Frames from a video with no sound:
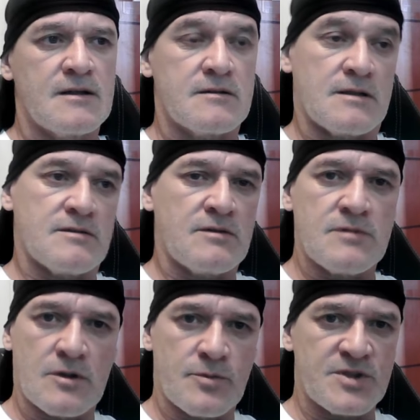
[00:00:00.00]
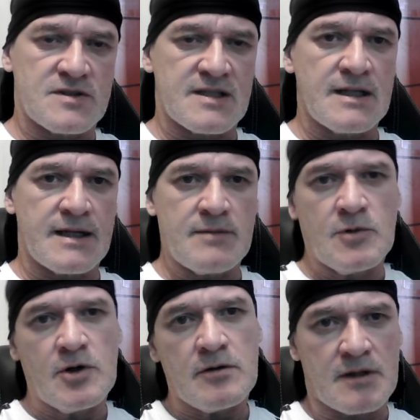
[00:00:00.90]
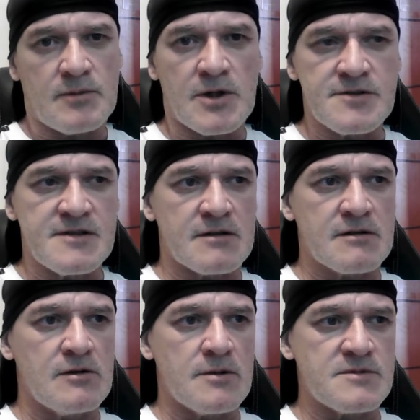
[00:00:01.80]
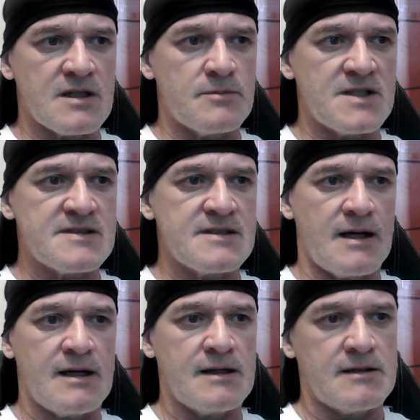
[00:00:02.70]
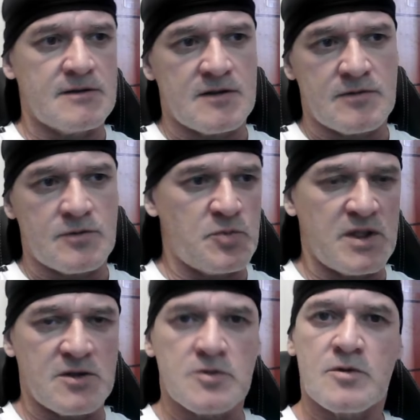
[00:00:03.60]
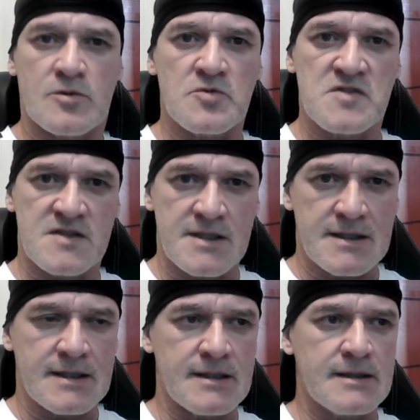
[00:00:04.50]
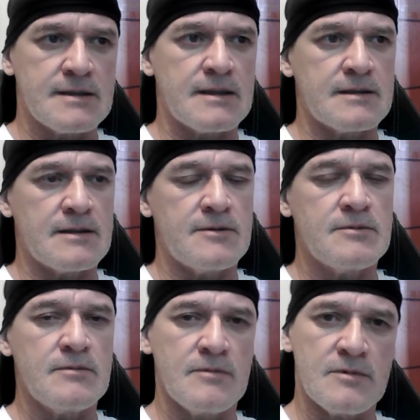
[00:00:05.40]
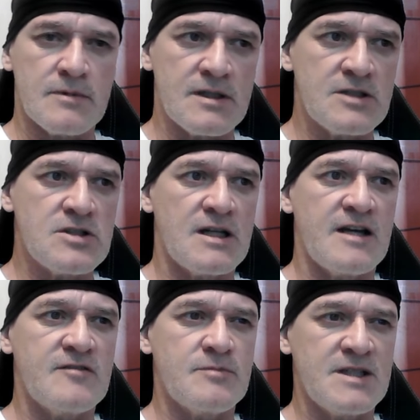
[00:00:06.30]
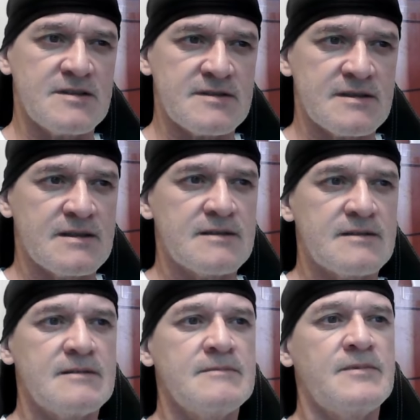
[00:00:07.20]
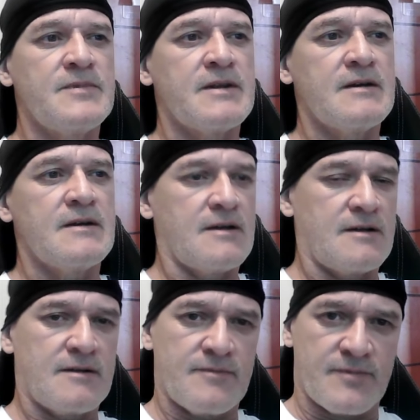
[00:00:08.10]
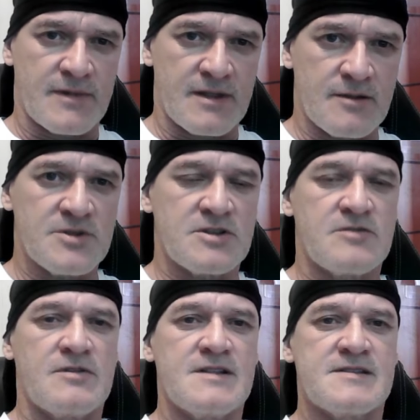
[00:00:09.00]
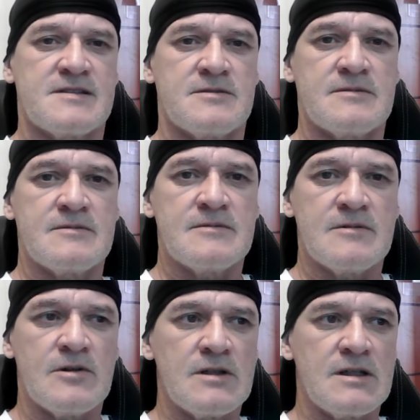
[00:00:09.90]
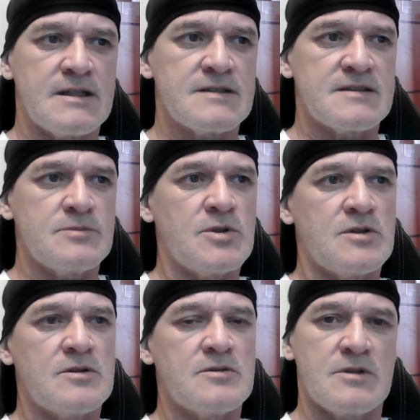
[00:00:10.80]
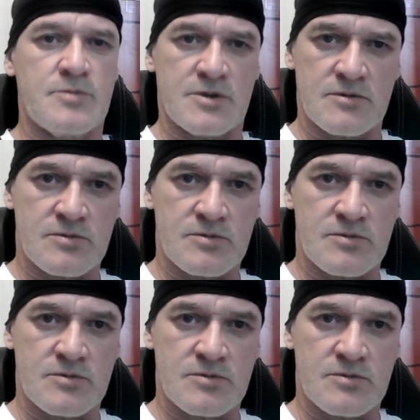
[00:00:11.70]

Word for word: Então não deu pra gente acelerar muito, né? Moto 0km, sem amaciar, pneu tudo com cera ainda, então andei de leve, mas, né? Deu pra gente fazer um rolê assim bom, deu pra